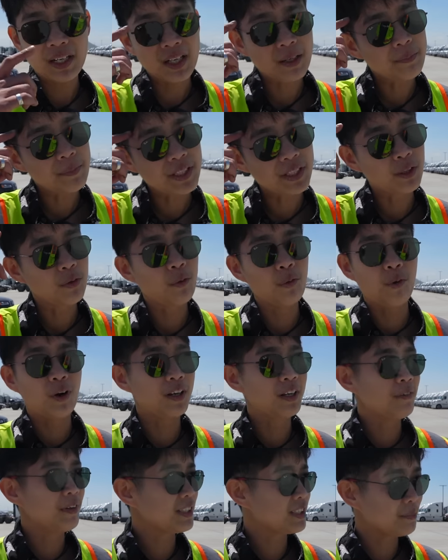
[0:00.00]
เคยมีในหัว
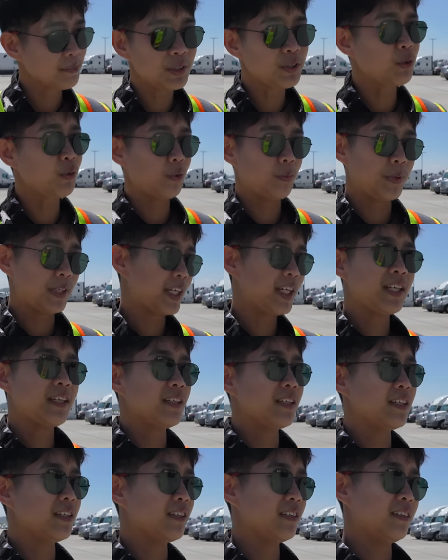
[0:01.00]
เลยว่าจะมาอยู่ประเทศ
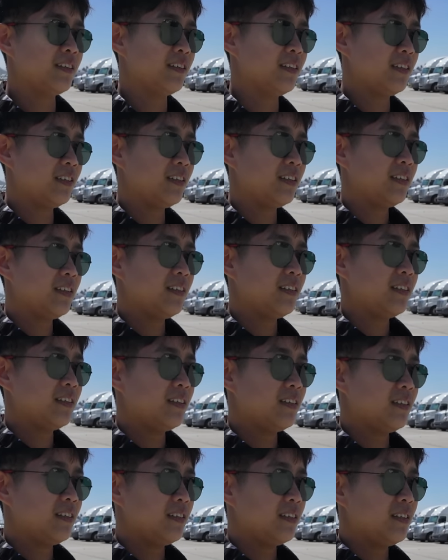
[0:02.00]
นี้อ้าวแล้วทำไม
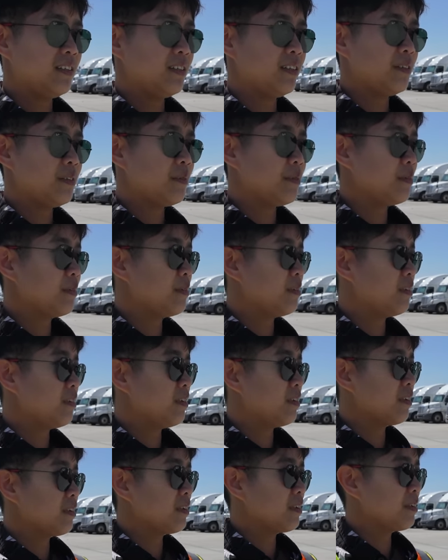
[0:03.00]
ถึงมาอยู่ได้
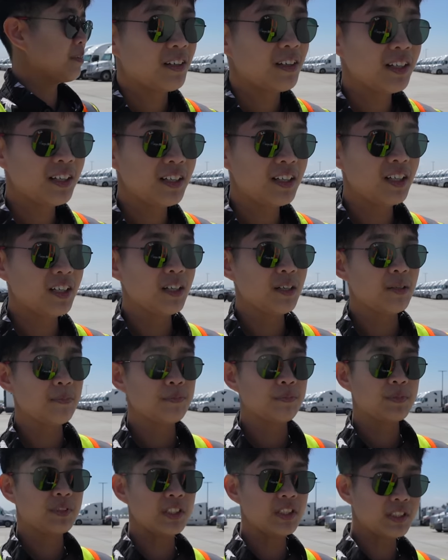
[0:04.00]
ก็คือ
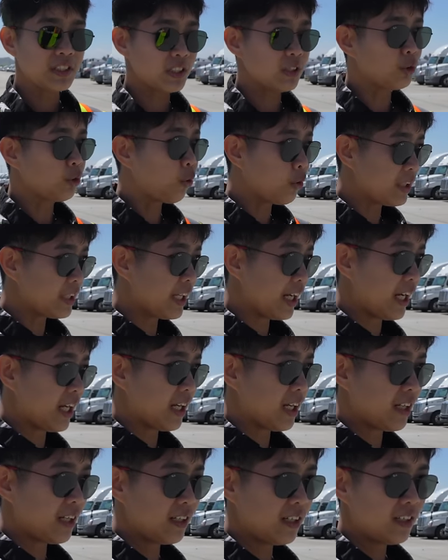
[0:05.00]
จริงๆทุนเนี่ย
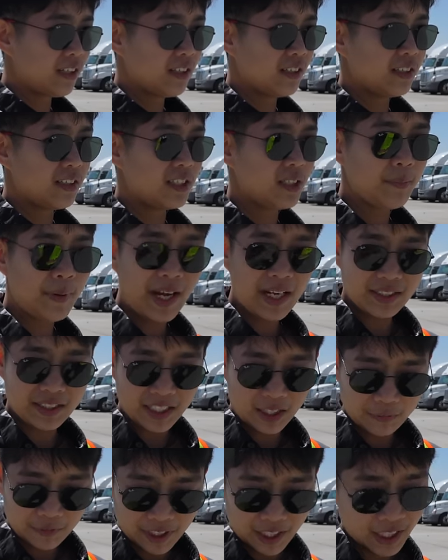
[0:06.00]
ที่แม่เต
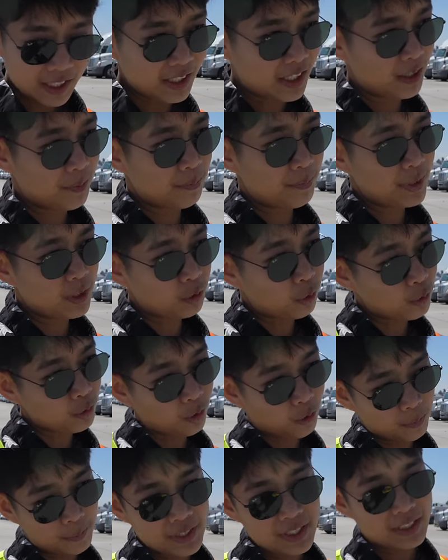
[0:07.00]
รียมไว้ให้เนี่ยเป็นทุนข
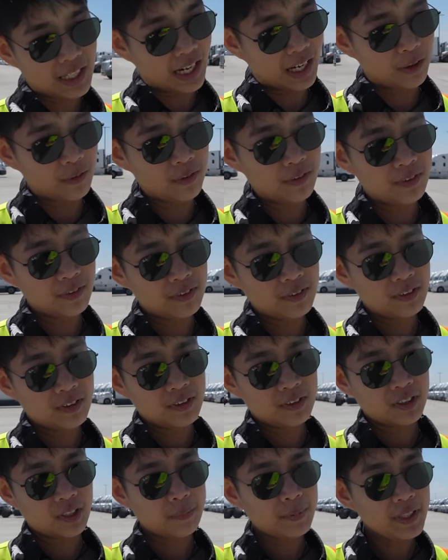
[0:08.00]
องพี่สาว
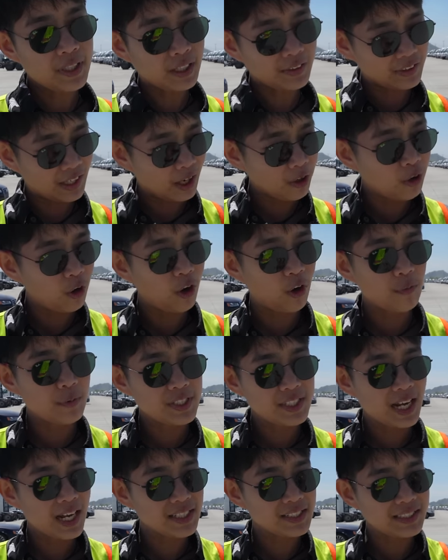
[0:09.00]
แต่พี่สาวขอวี
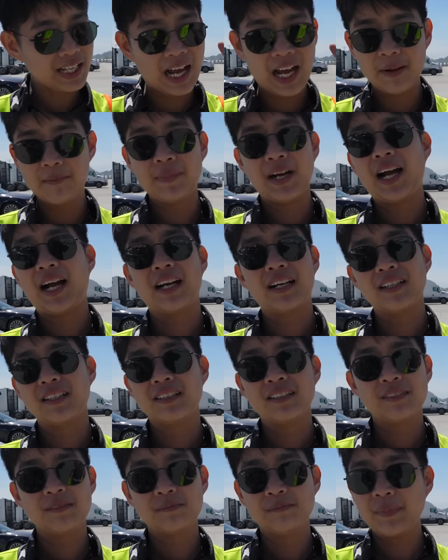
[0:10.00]
ซ่าสามครั้ง
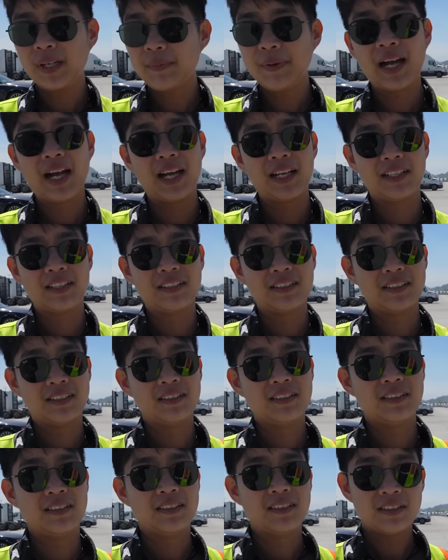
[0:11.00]
ไม่ผ่านก็มาอเม
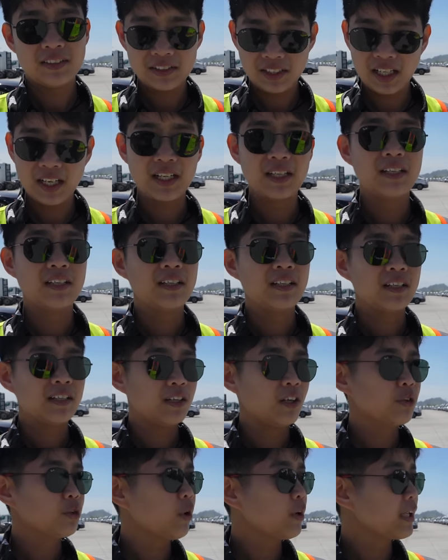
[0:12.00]
ริกาเนี่ยนะไม่ผ่าน
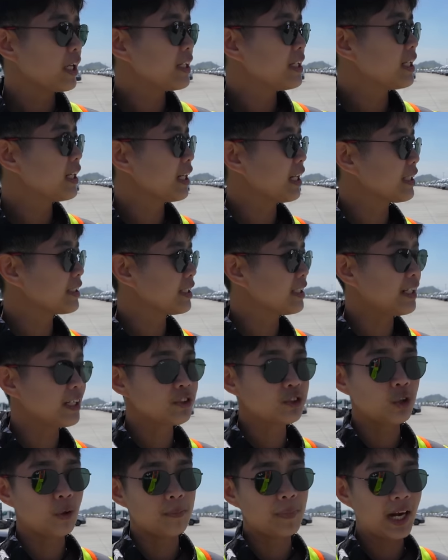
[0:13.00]
แล้วช่วงนั้นนี่กำลังจะเรียน
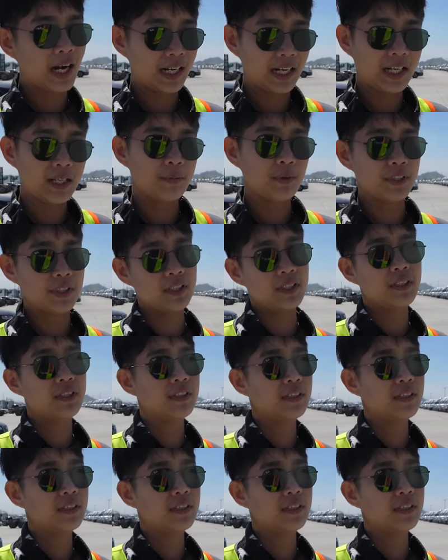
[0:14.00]
จบมหาลัยพอดี